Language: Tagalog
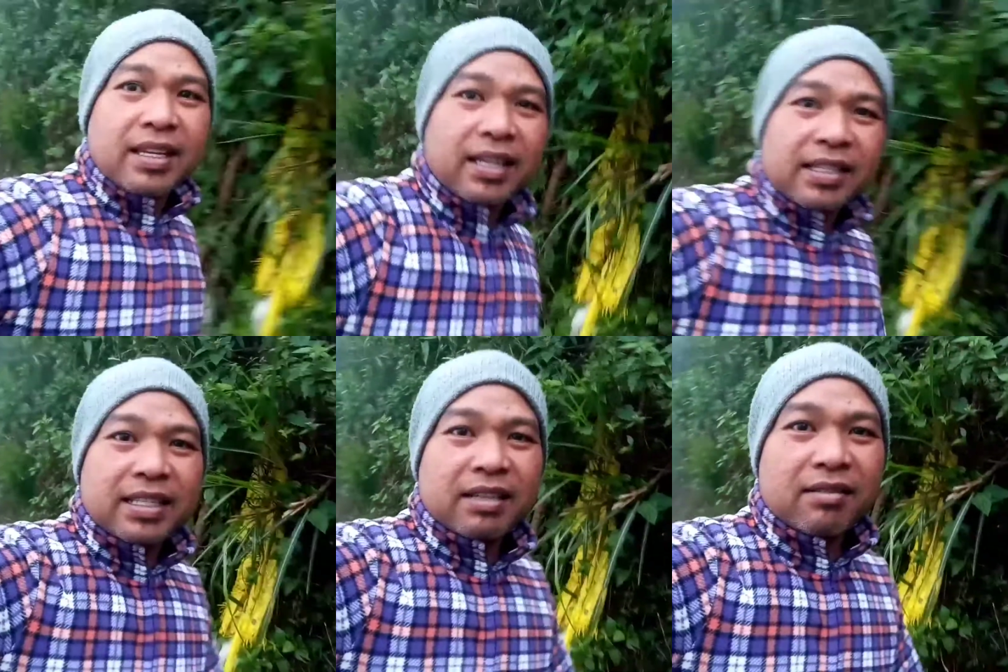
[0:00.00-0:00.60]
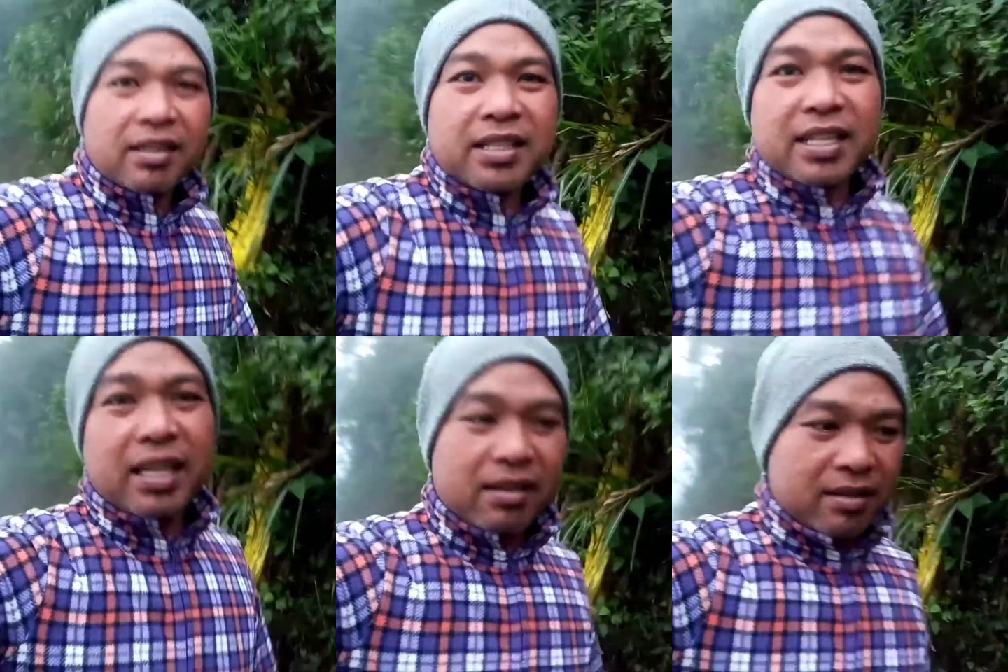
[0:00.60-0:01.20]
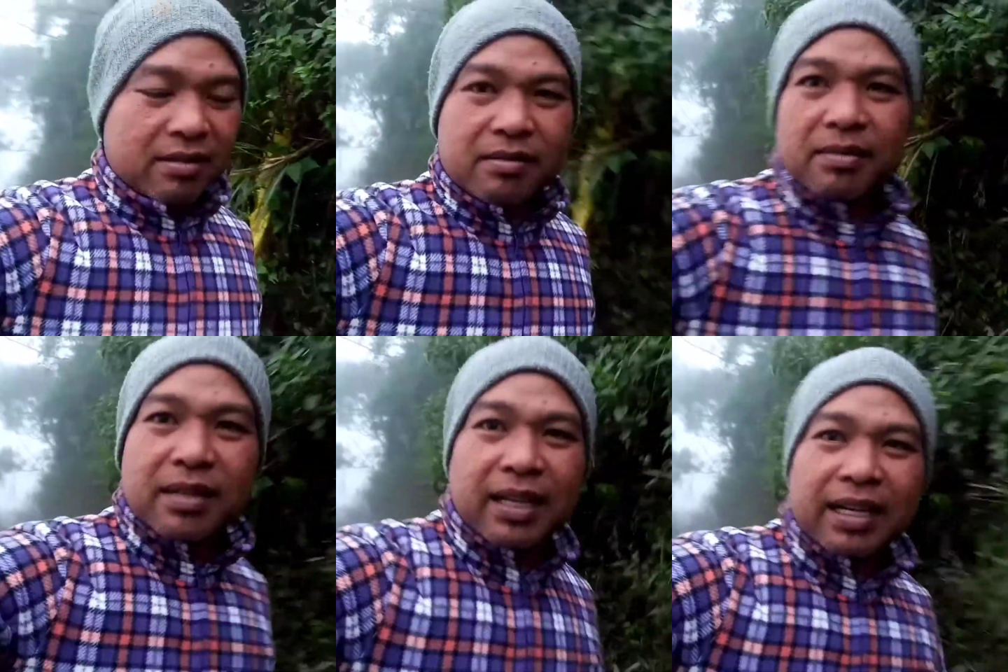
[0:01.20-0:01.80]
kasi kung hindi
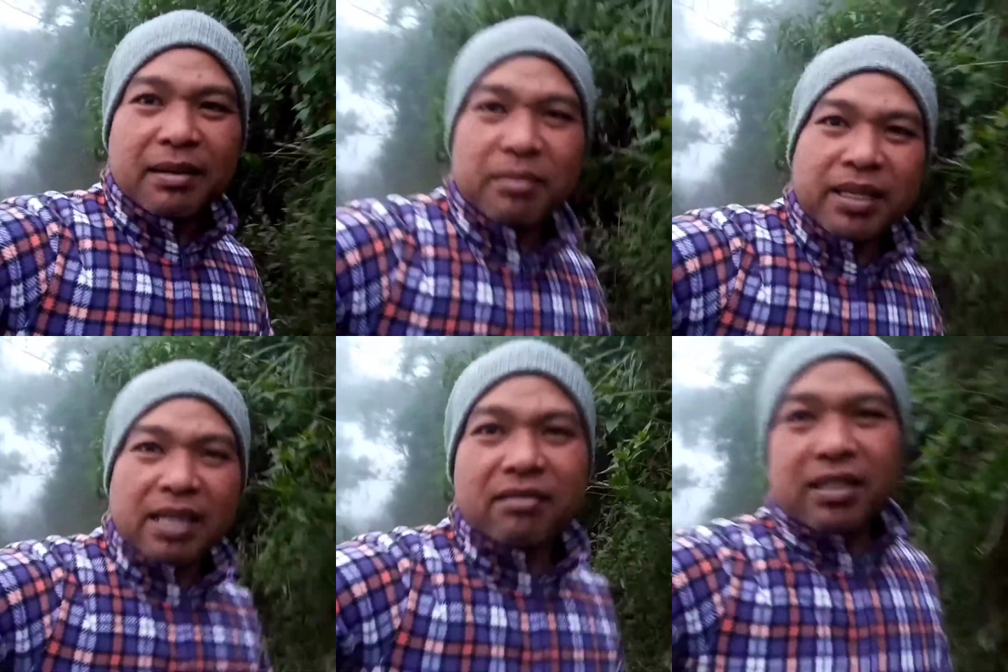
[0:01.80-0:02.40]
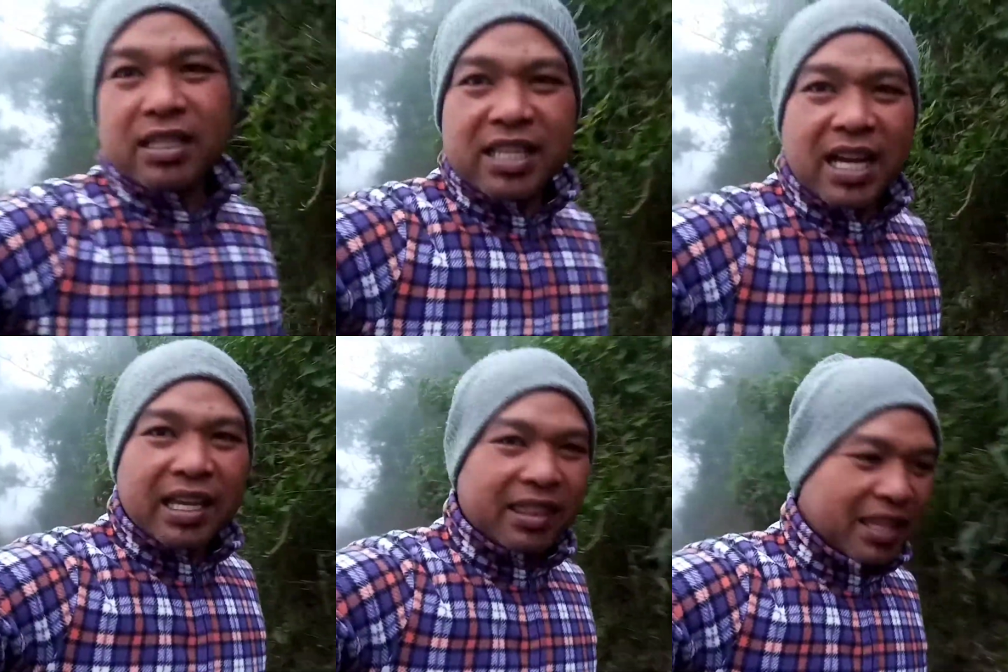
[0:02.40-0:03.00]
uh, bigyan ko ng jacket